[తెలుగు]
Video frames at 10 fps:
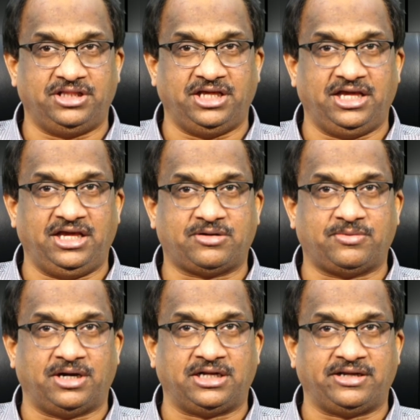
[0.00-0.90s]
ఇది
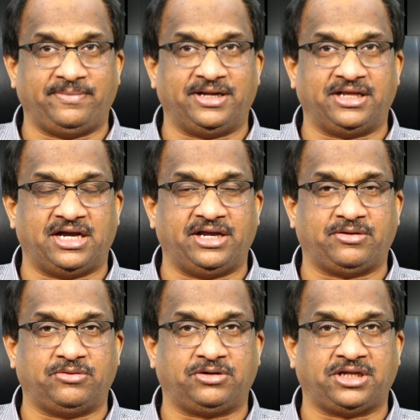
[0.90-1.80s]
అల్టిమేట్గా
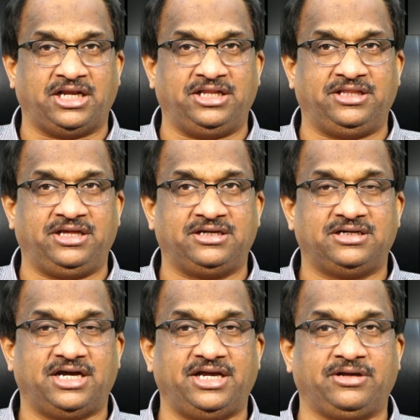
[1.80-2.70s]
హైకోర్టుకి వెళ్ళింది
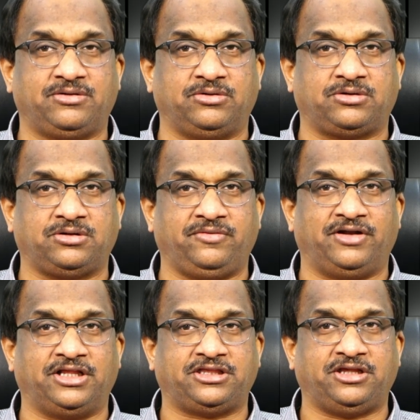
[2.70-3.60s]
హైకోర్టు
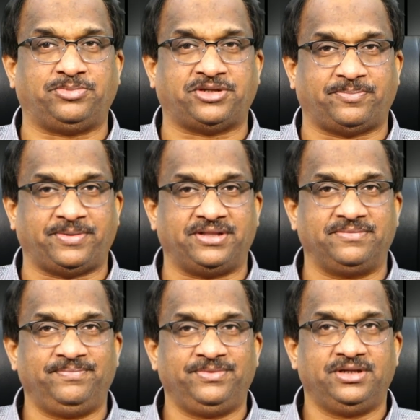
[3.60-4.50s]
ఇవాళ తీర్పు చెప్పింది
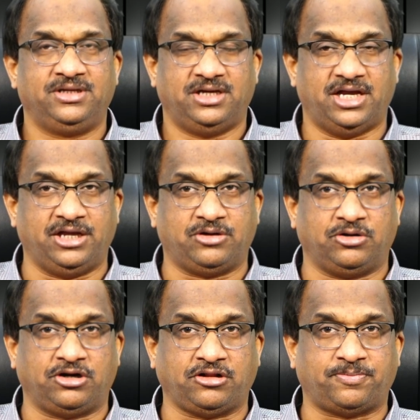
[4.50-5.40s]

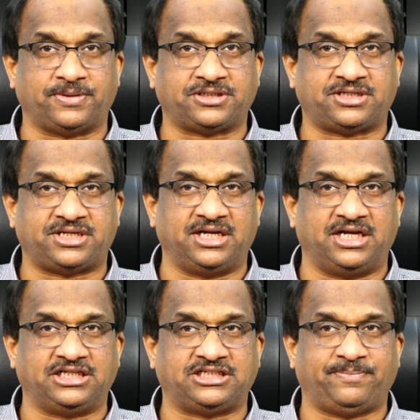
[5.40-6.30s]
హైకోర్టు
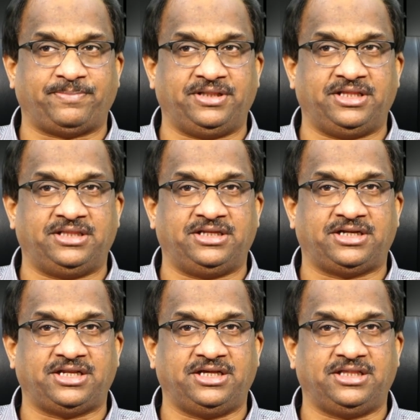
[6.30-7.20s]
స్పష్టంగా చెప్పింది
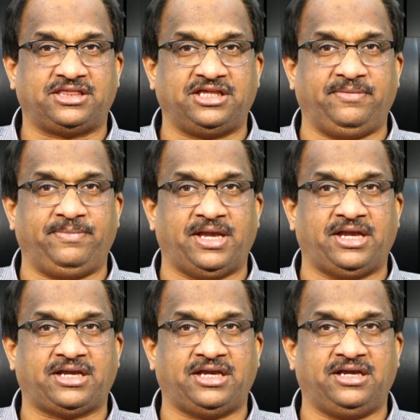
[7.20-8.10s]
ఏంటంటే
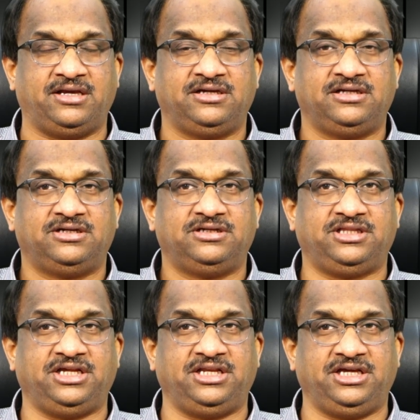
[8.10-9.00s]
సిబిఐకి
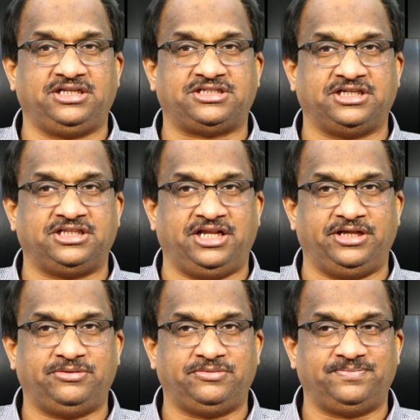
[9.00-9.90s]
దీన్ని ఇచ్చేది
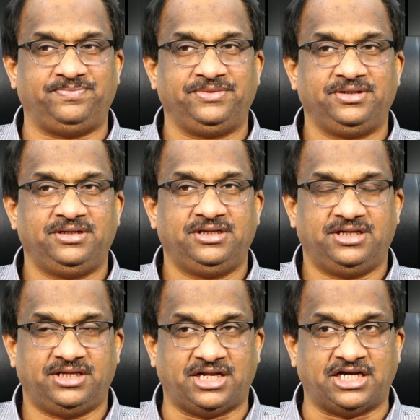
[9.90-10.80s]
లేదు
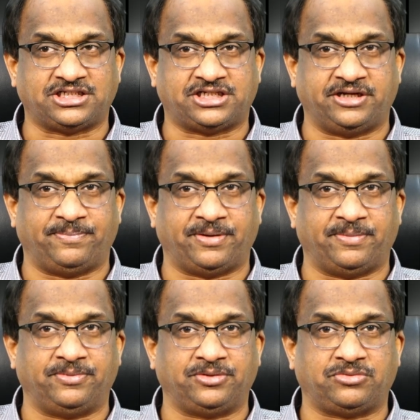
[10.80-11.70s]
రాష్ట్ర
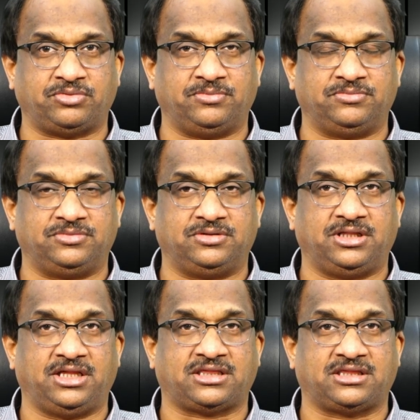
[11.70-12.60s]
ప్రభుత్వం
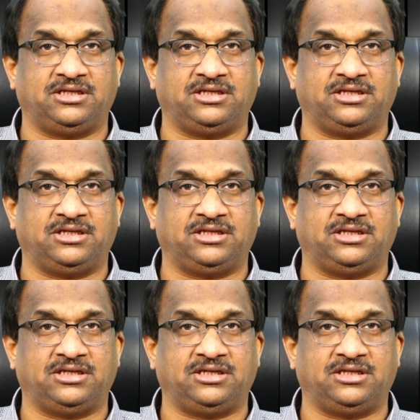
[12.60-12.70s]
ఎస్